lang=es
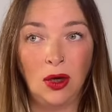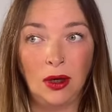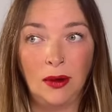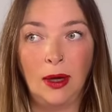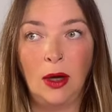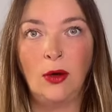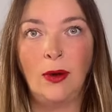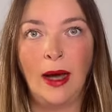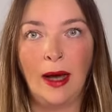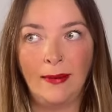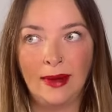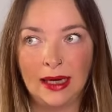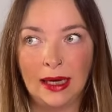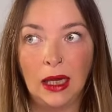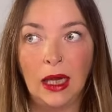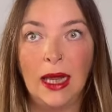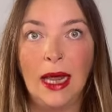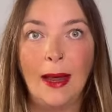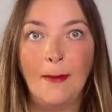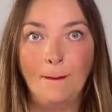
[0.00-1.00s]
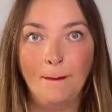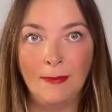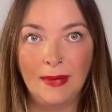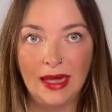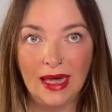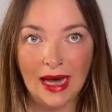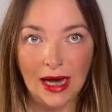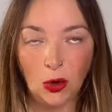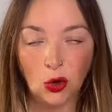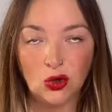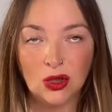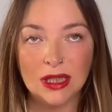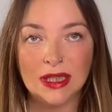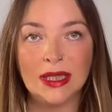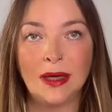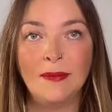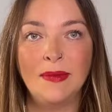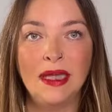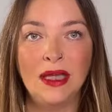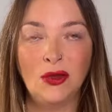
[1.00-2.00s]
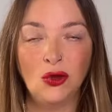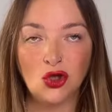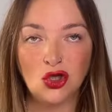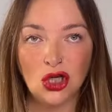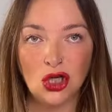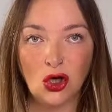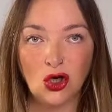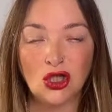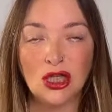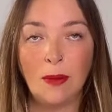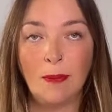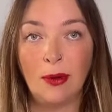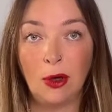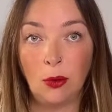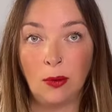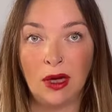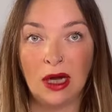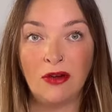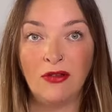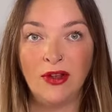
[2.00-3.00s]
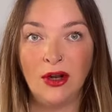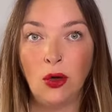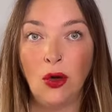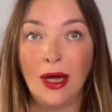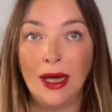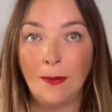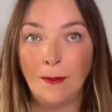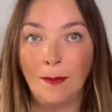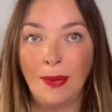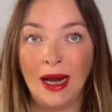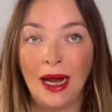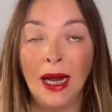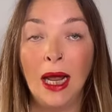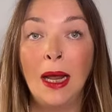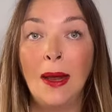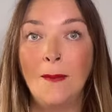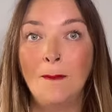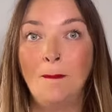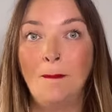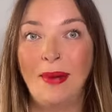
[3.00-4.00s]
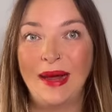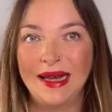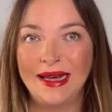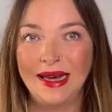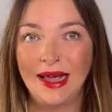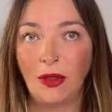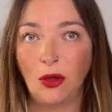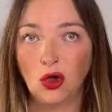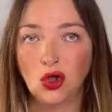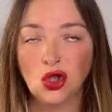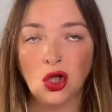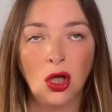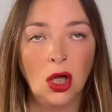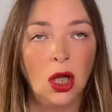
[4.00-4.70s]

Eh, a ver, me hago tratamientos y cosas, pero me refiero en plan peinados.